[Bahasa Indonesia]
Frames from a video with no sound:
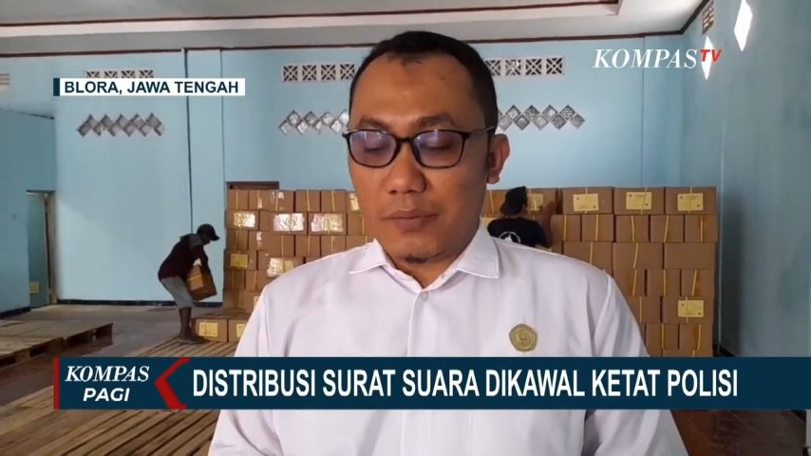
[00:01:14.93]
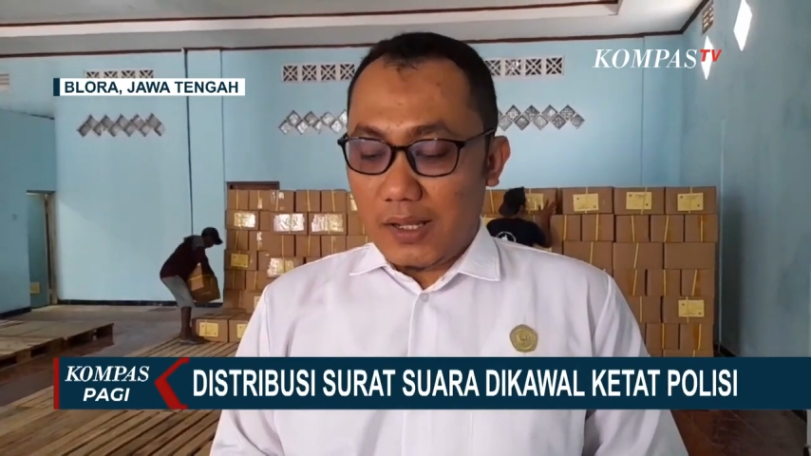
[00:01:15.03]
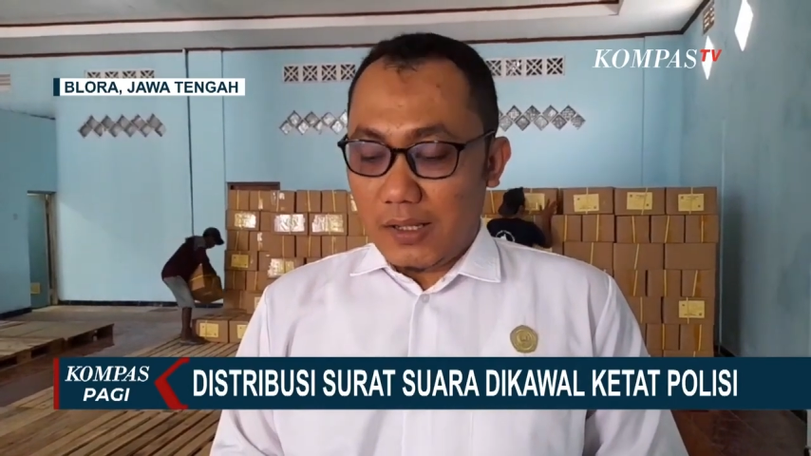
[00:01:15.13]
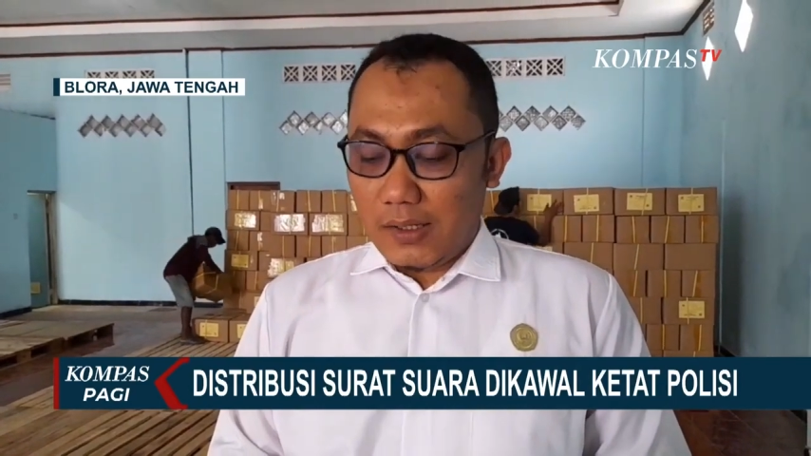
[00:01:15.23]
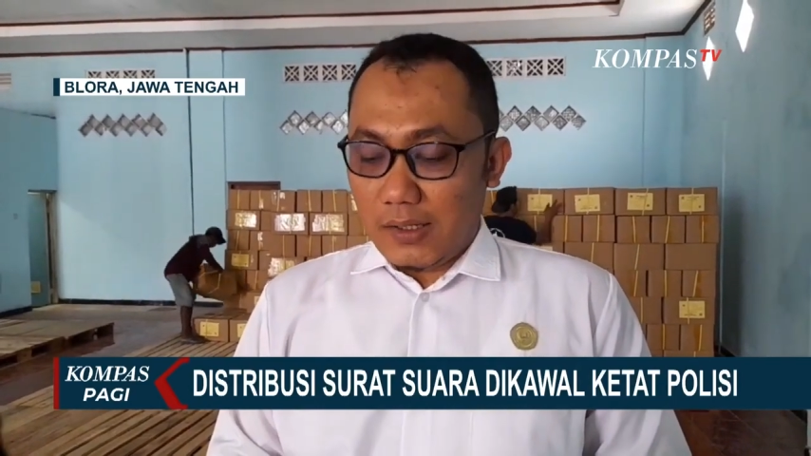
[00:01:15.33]

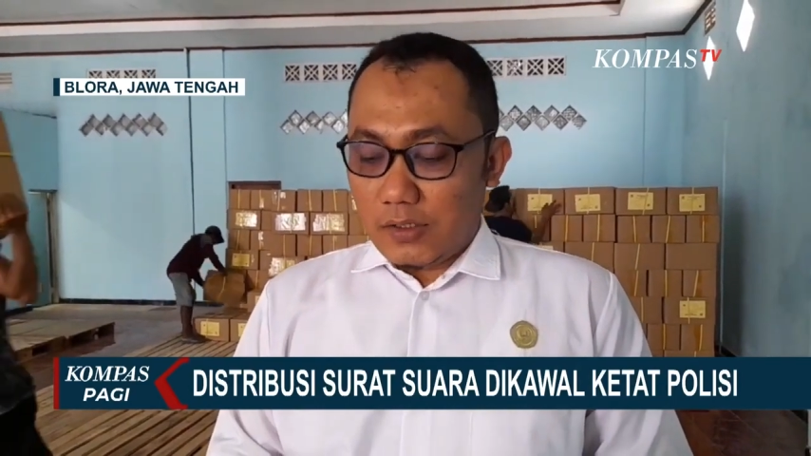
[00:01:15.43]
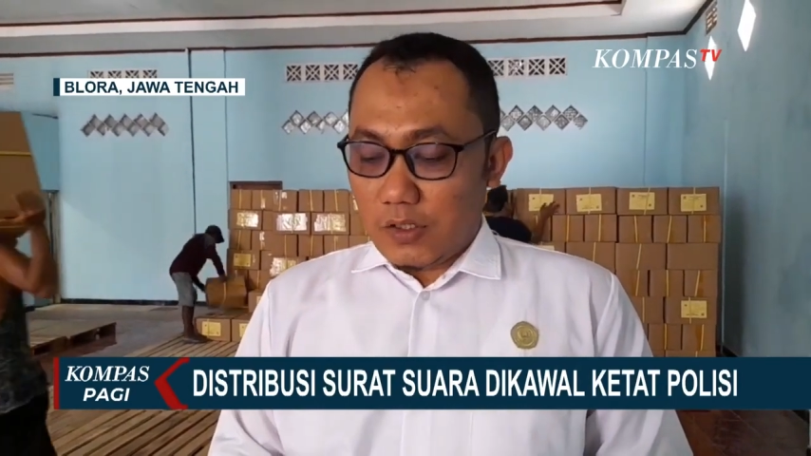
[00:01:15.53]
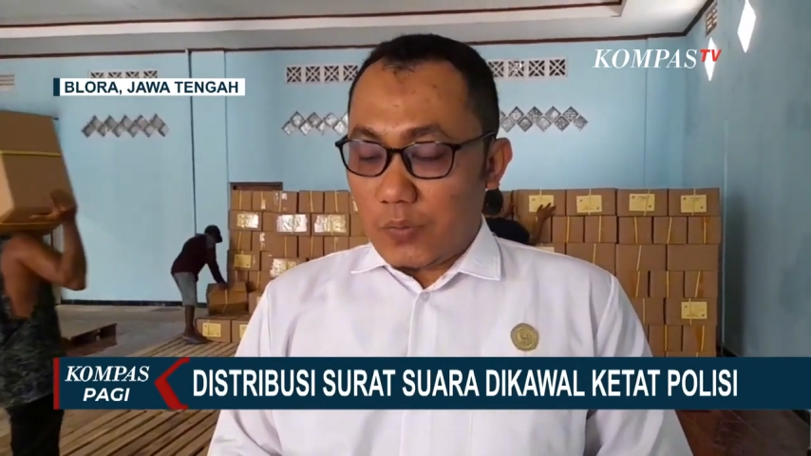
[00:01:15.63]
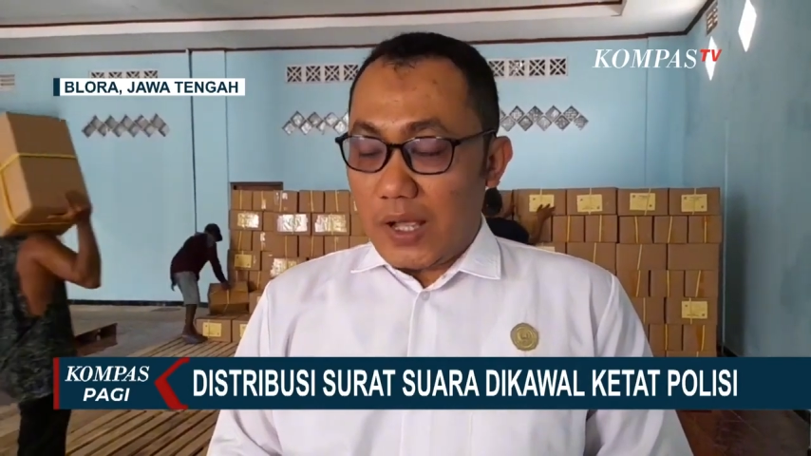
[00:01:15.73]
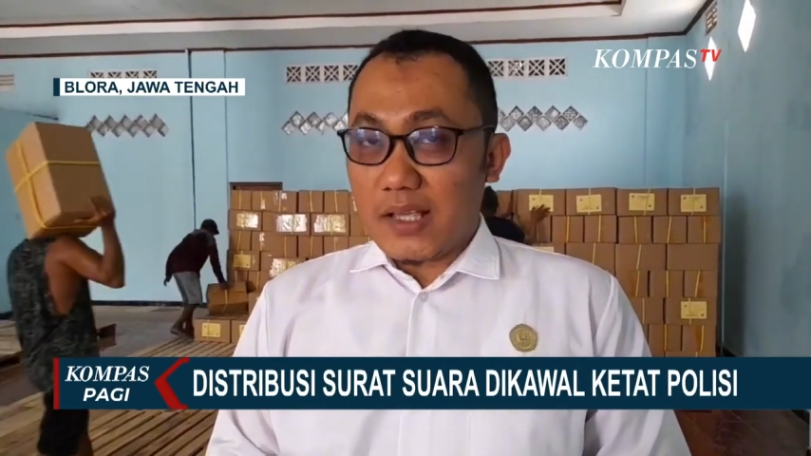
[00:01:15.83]
5
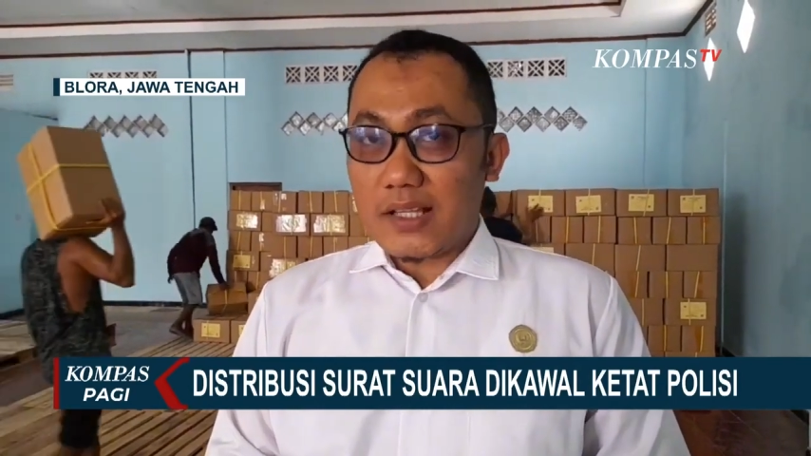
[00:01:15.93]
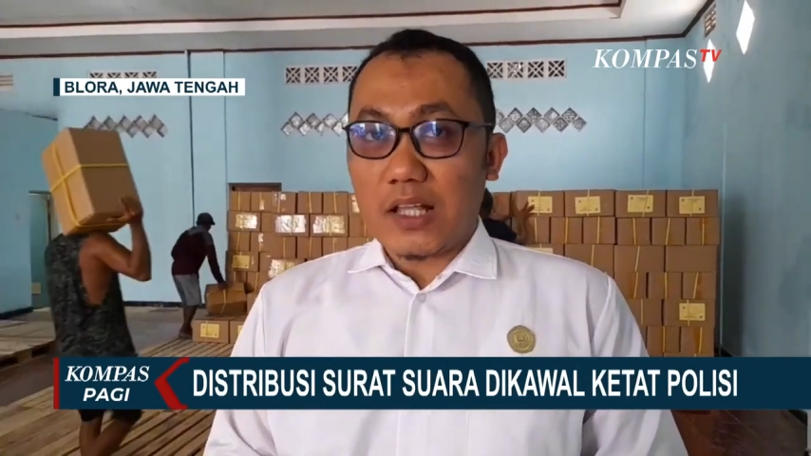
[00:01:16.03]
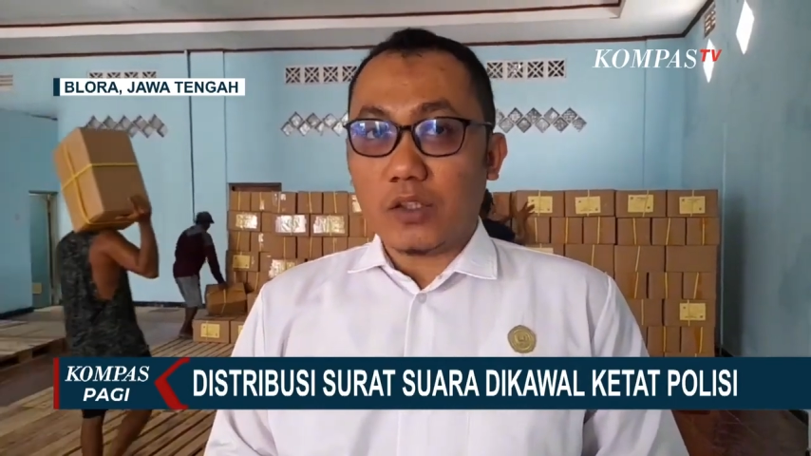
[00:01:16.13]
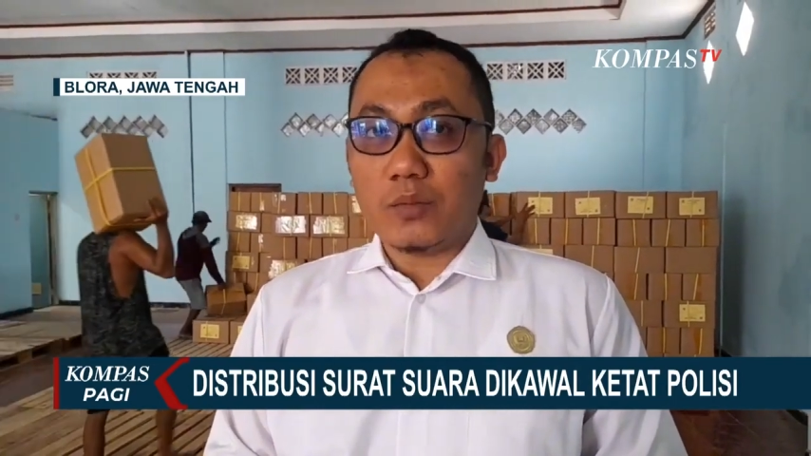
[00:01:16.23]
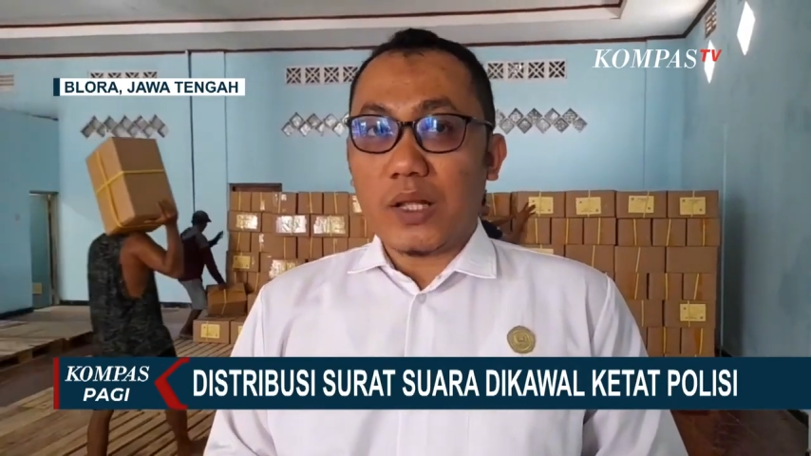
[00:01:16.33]
jumlahnya
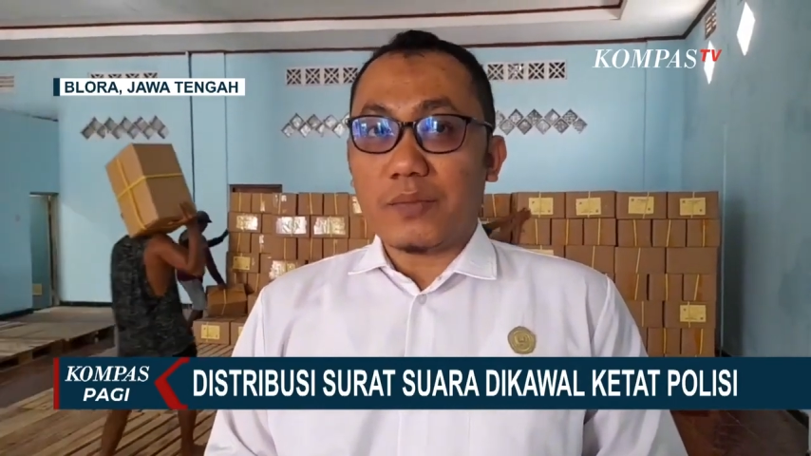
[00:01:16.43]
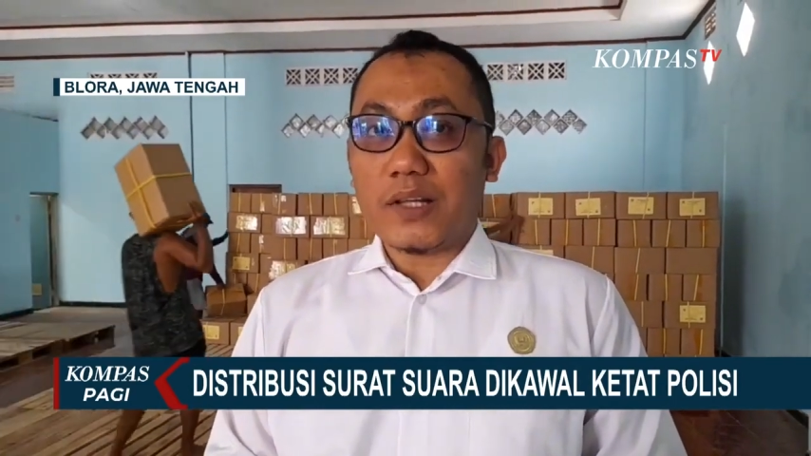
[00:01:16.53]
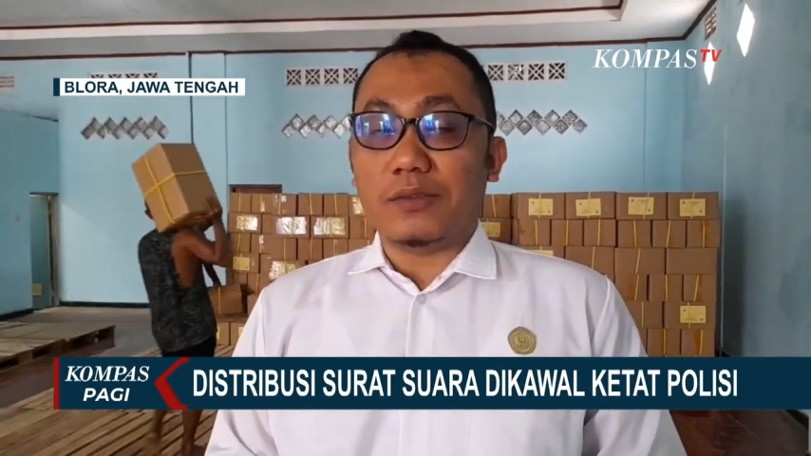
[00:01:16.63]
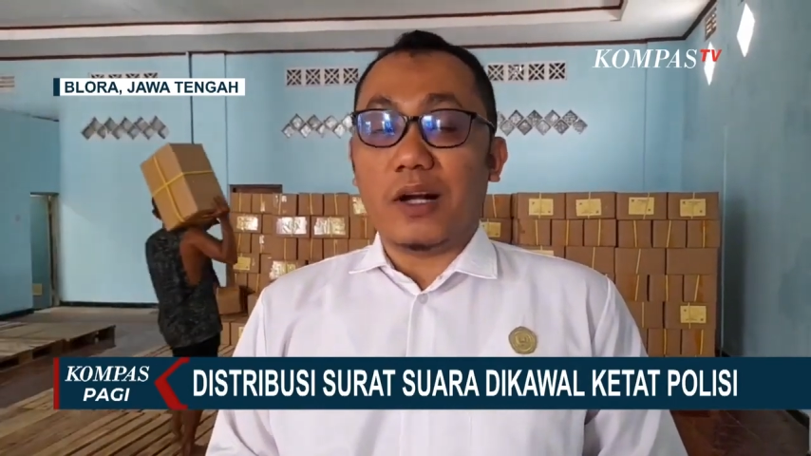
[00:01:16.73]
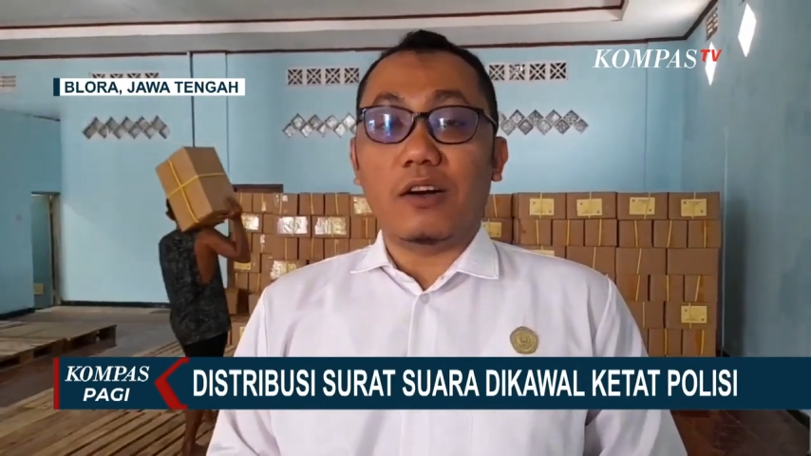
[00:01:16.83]

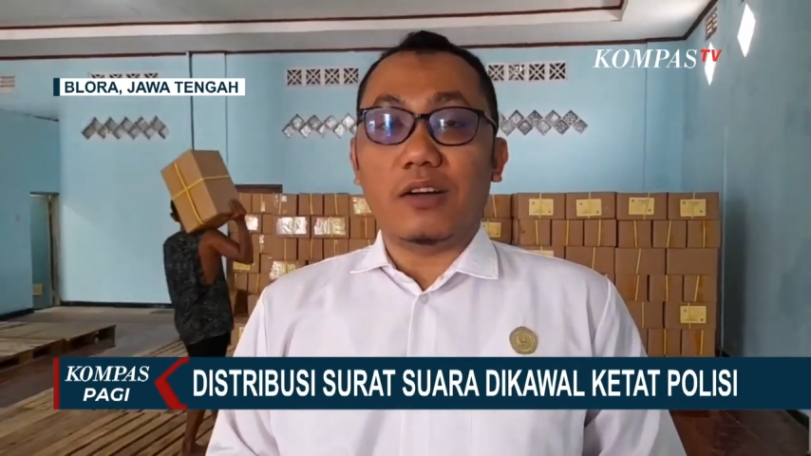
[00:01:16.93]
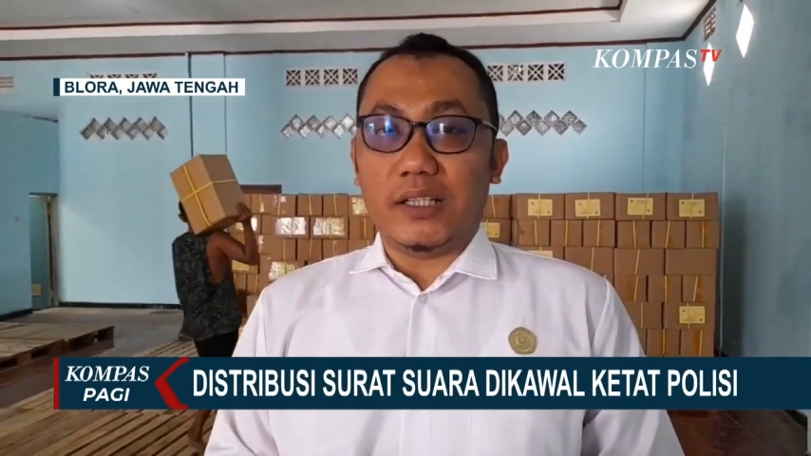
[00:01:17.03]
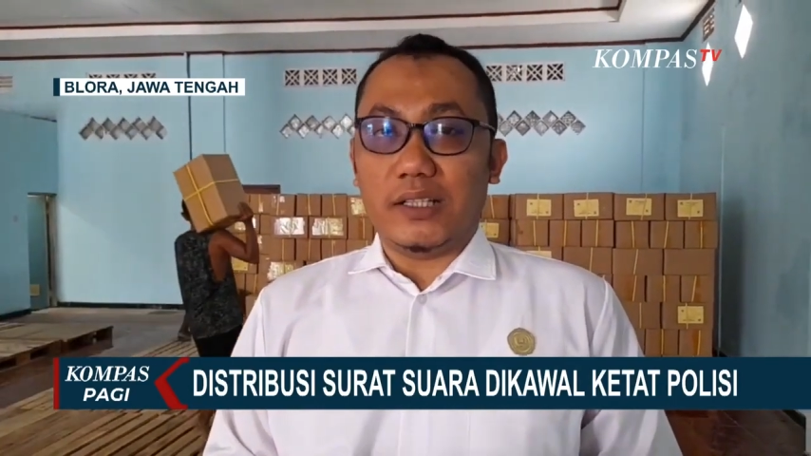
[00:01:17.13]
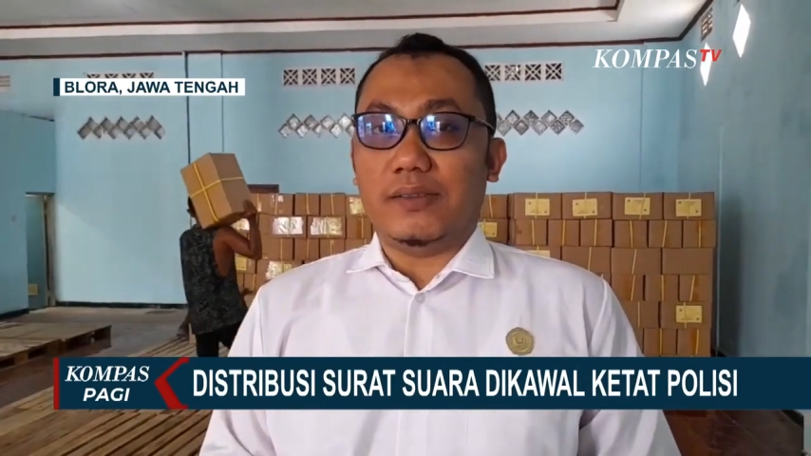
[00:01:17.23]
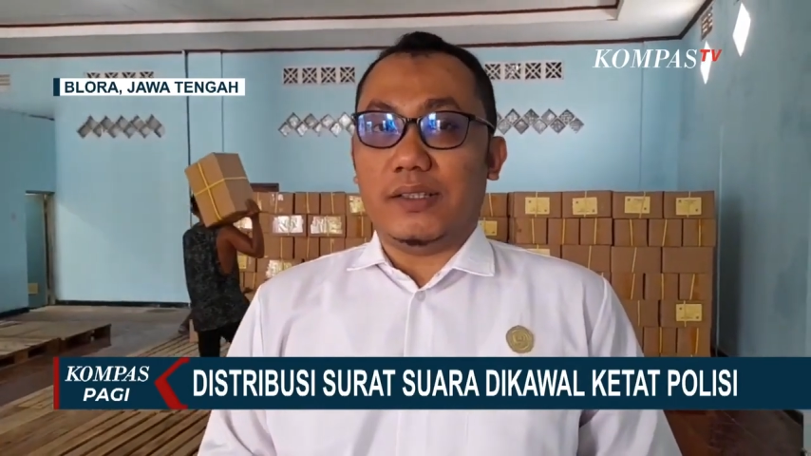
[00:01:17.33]
1442 koli.